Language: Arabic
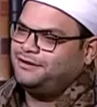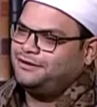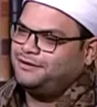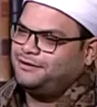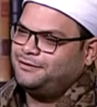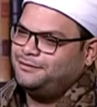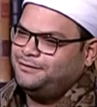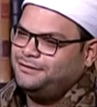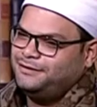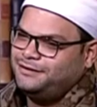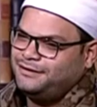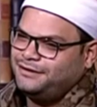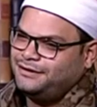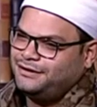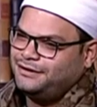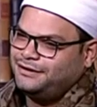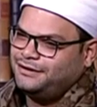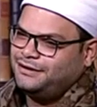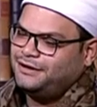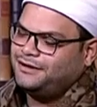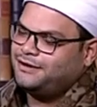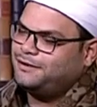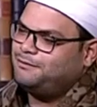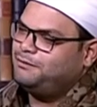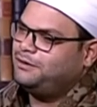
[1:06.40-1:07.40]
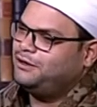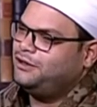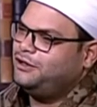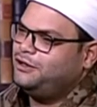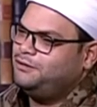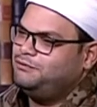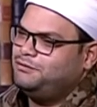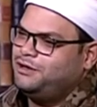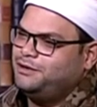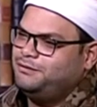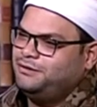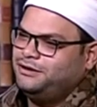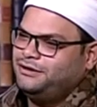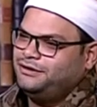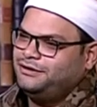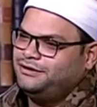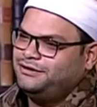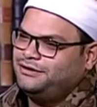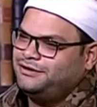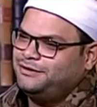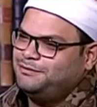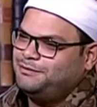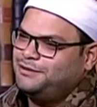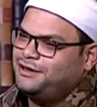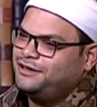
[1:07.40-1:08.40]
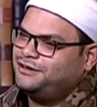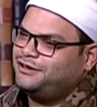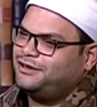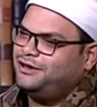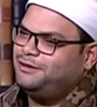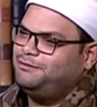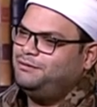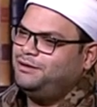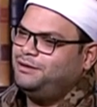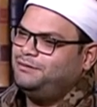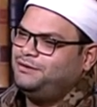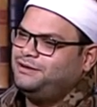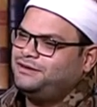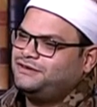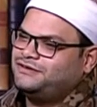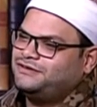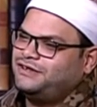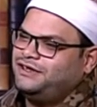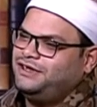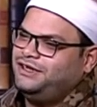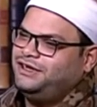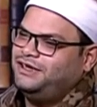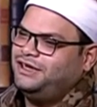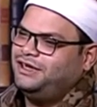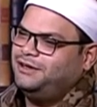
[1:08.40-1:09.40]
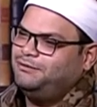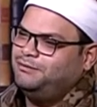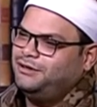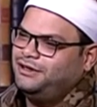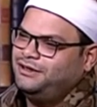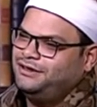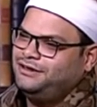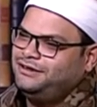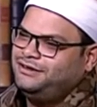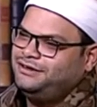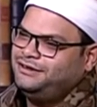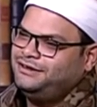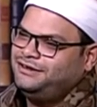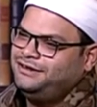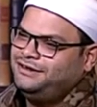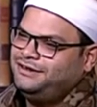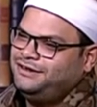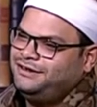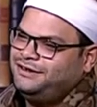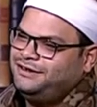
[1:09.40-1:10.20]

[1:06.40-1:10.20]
عملنا يا رب اللهم امين ربنا يعني يتقبل منا صالح الاعمال و...